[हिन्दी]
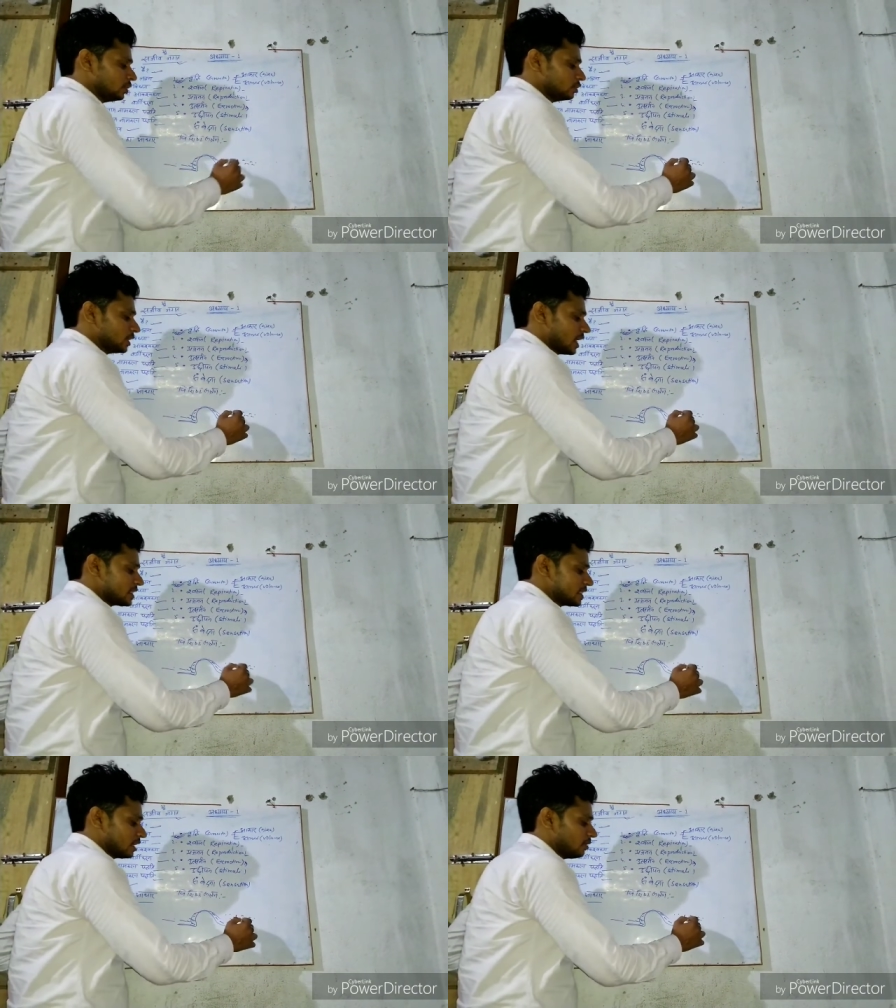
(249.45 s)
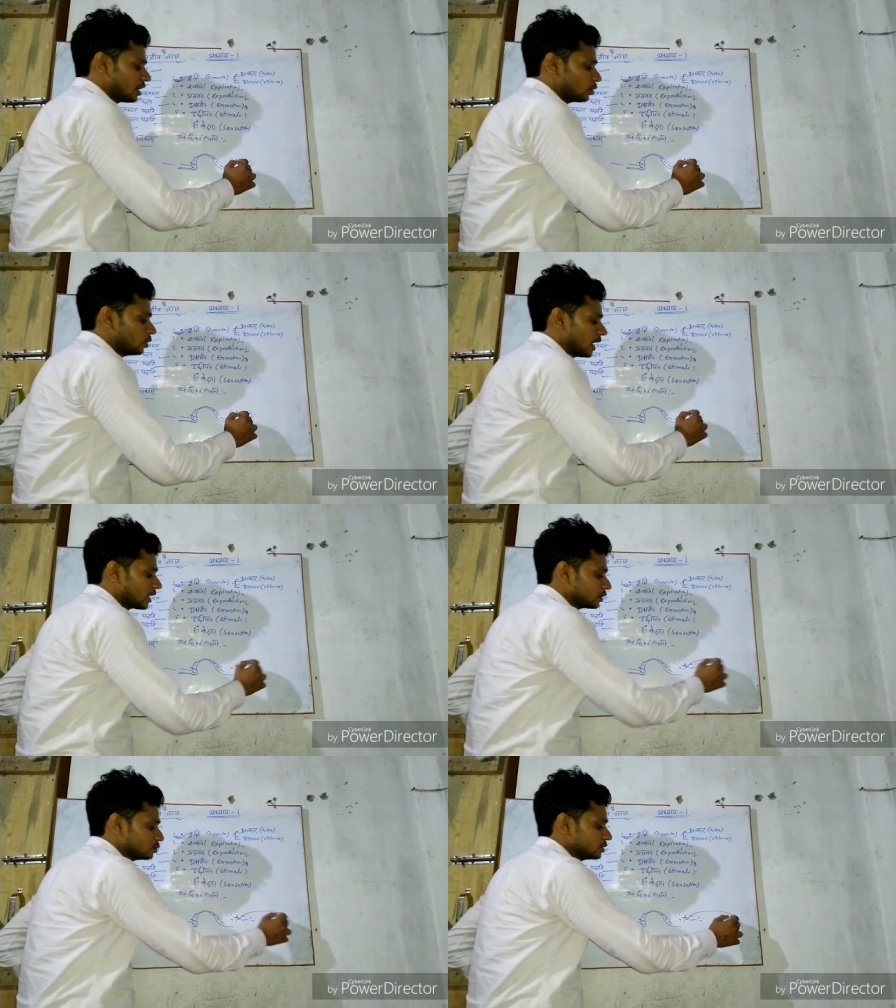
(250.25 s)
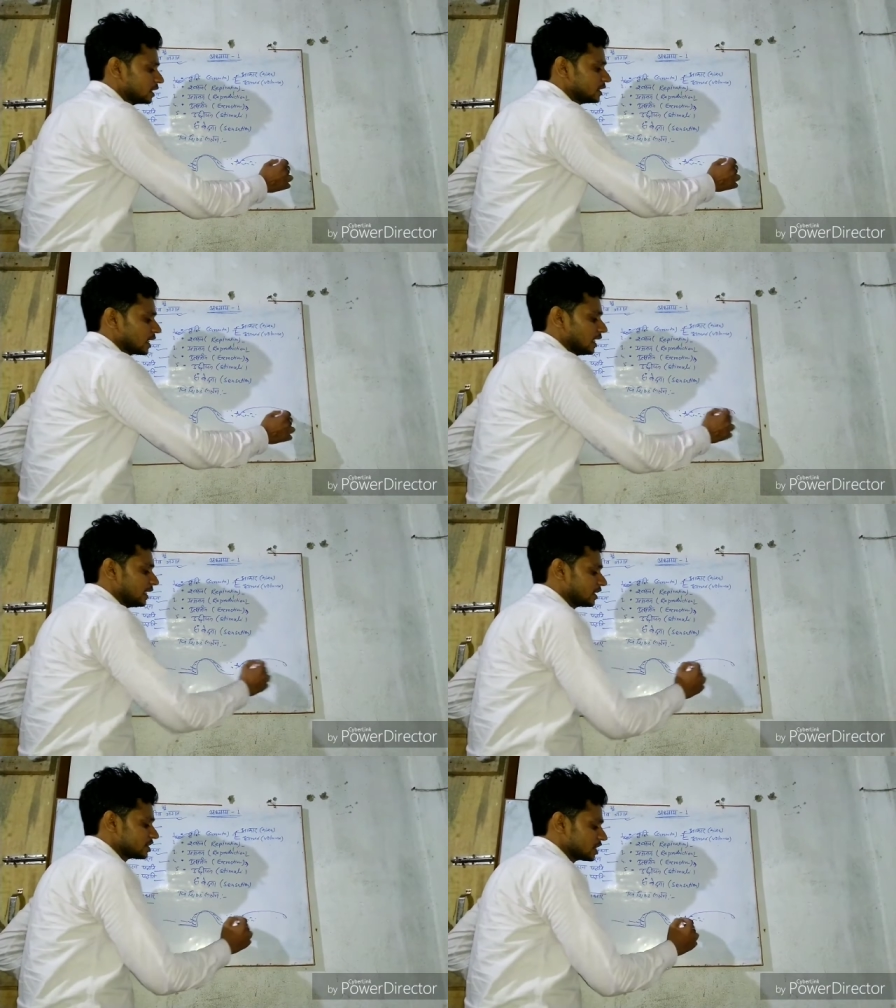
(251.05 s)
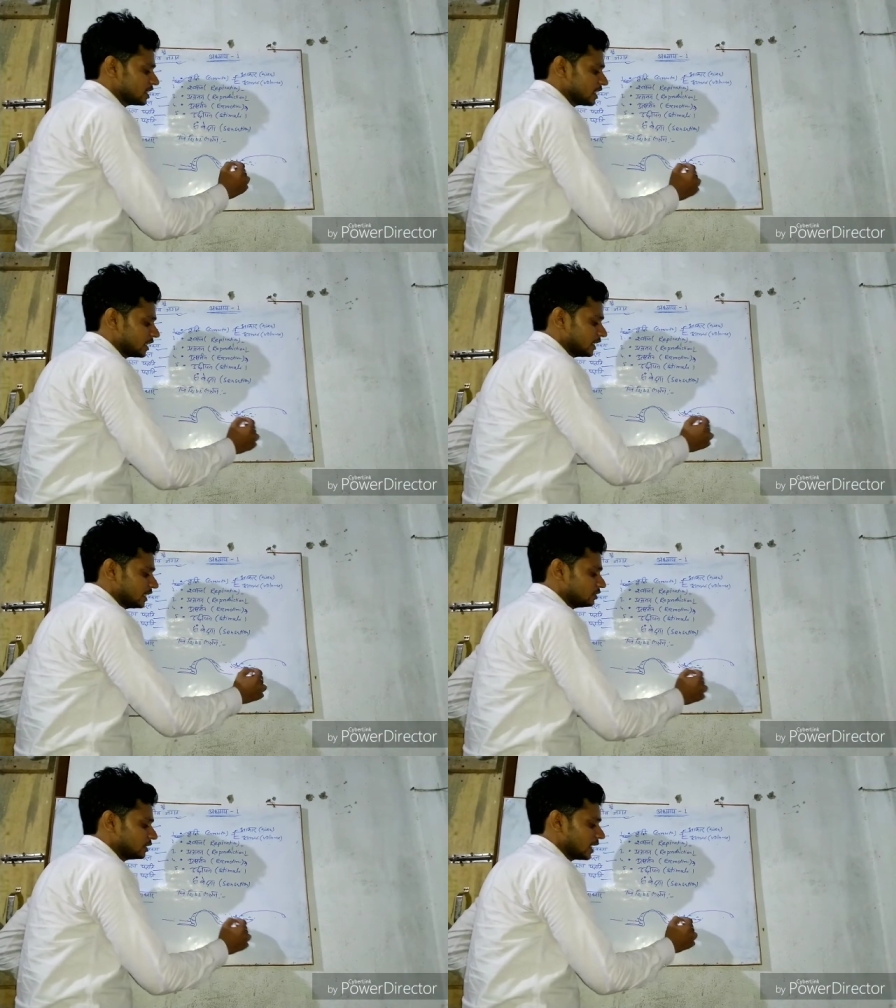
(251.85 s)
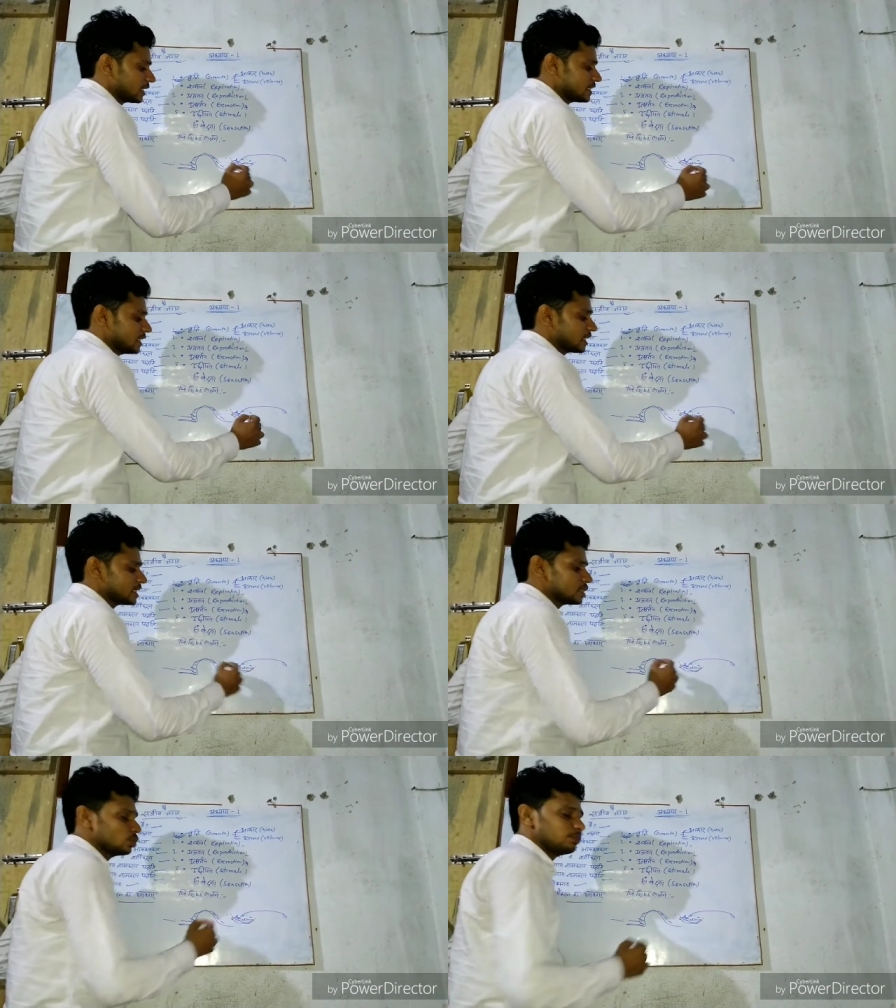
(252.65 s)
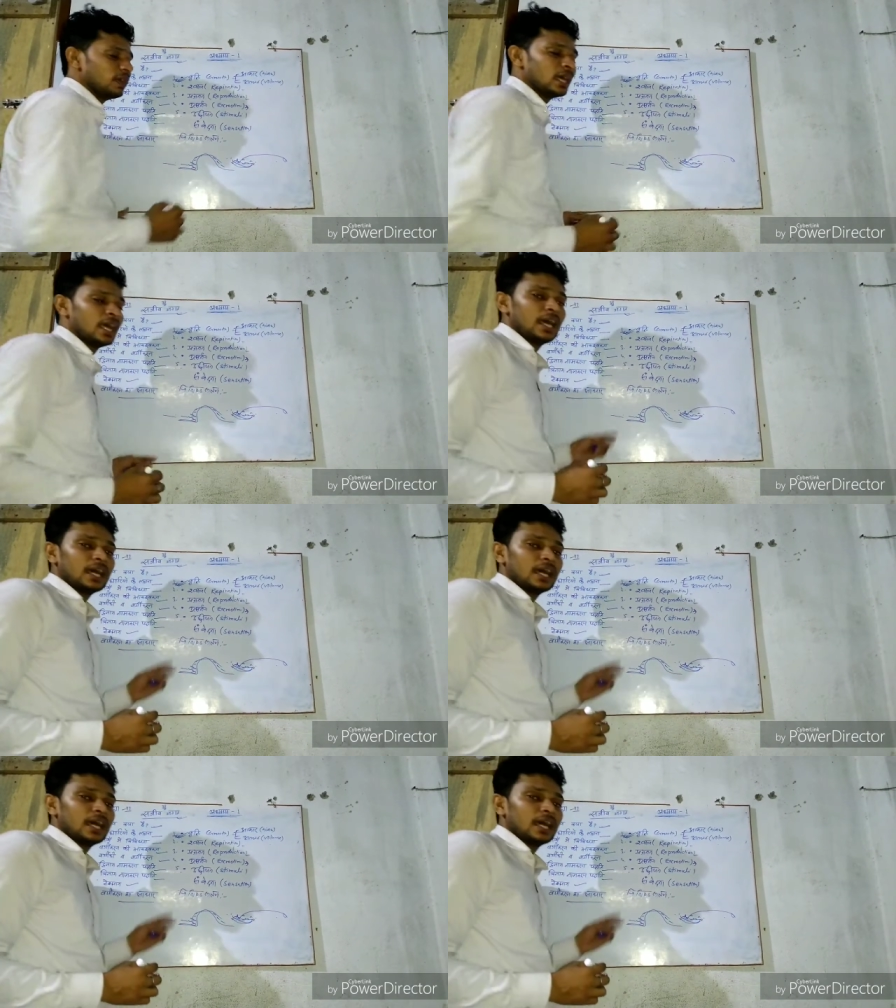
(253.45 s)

तो यहाँ से हवा को उड़ाकर दूसरी जगह लेकर चली जाती है तो यहाँ किसी ना किसी रूप में